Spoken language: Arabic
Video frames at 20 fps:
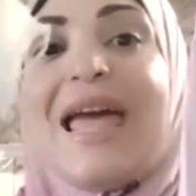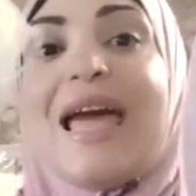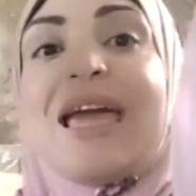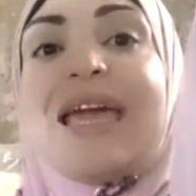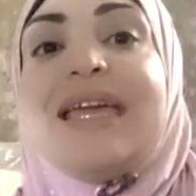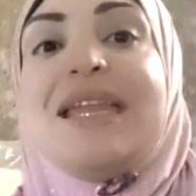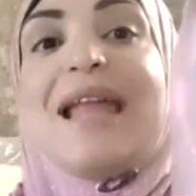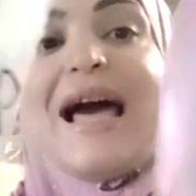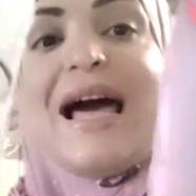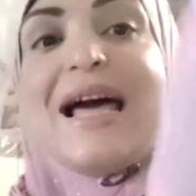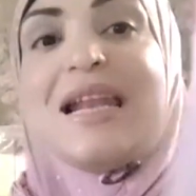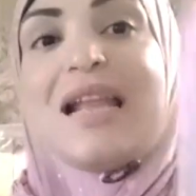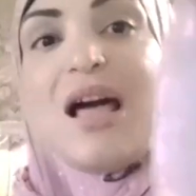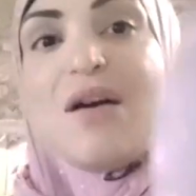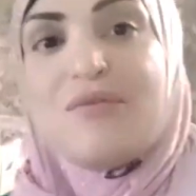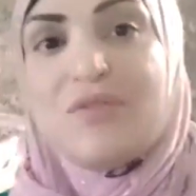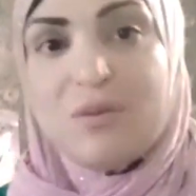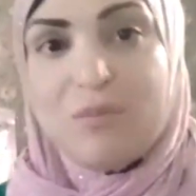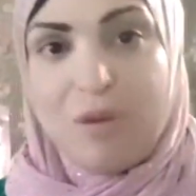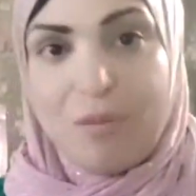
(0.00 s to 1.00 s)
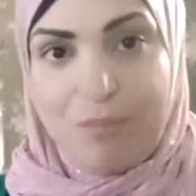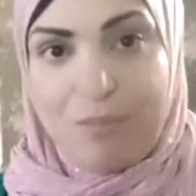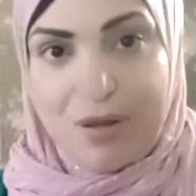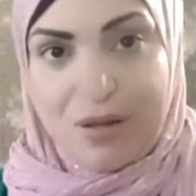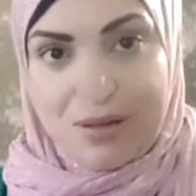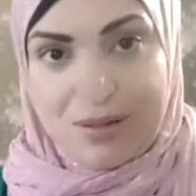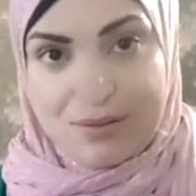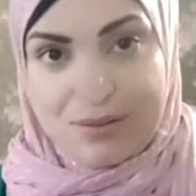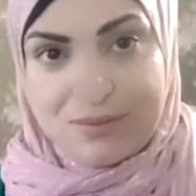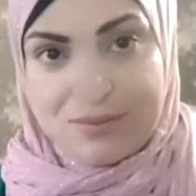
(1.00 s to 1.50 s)
غنى عنها في
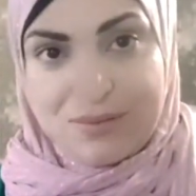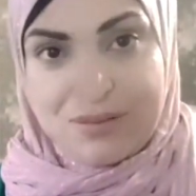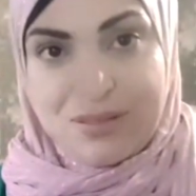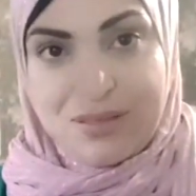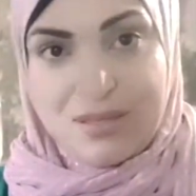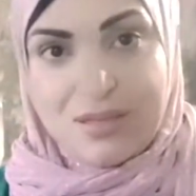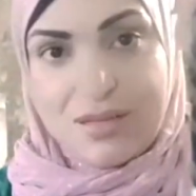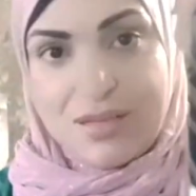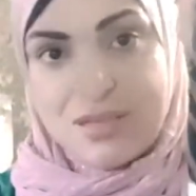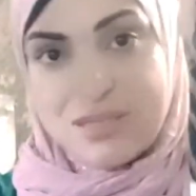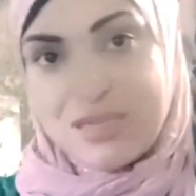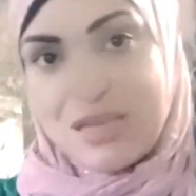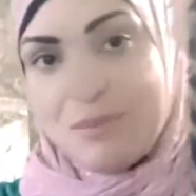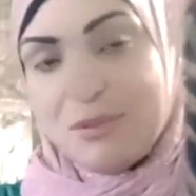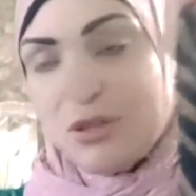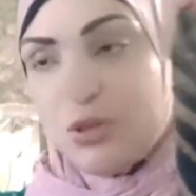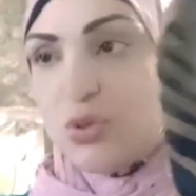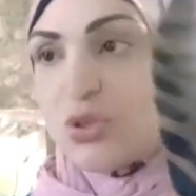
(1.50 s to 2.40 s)
المطبخ زي ما انتم